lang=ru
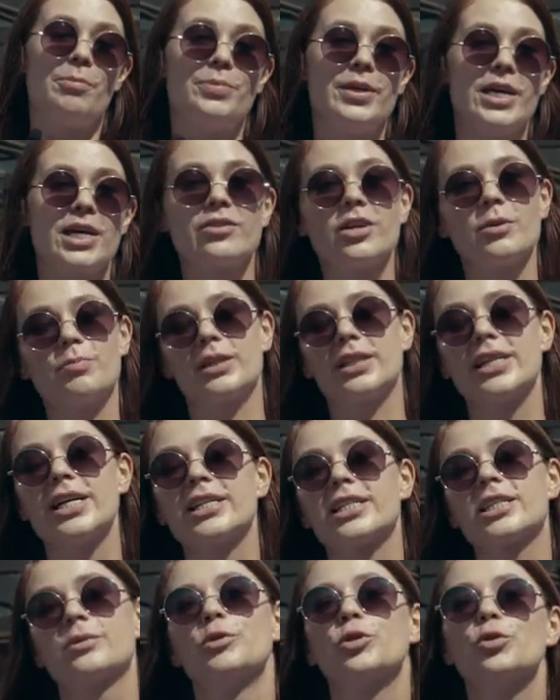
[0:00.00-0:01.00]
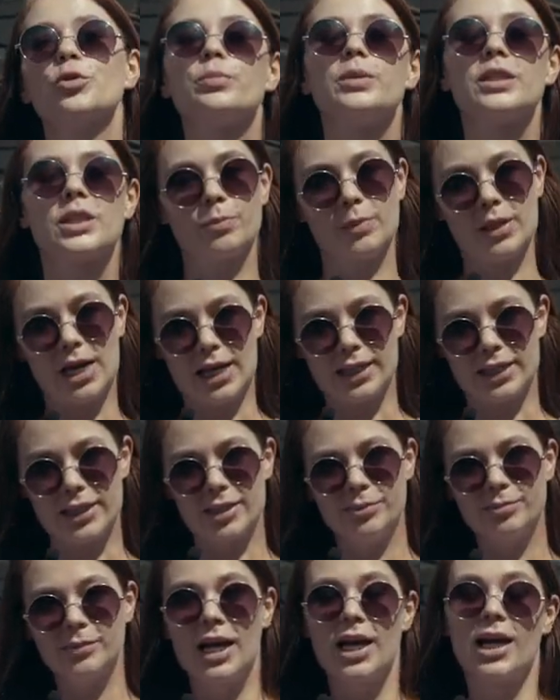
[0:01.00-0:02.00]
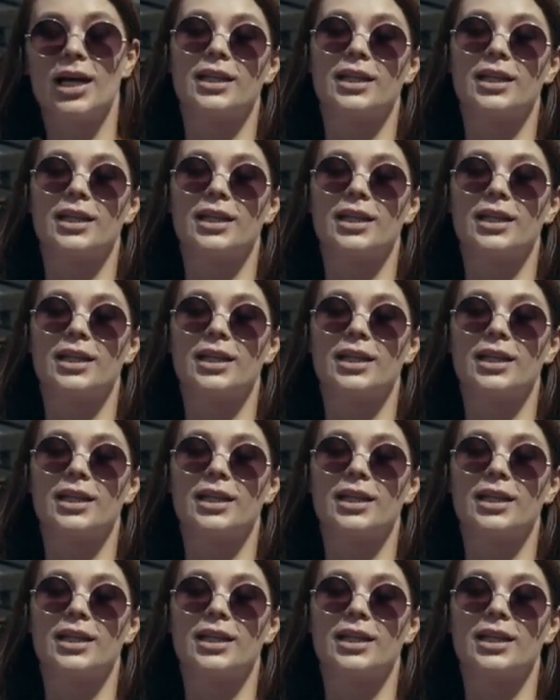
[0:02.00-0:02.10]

Первые 15 минут бесплатно,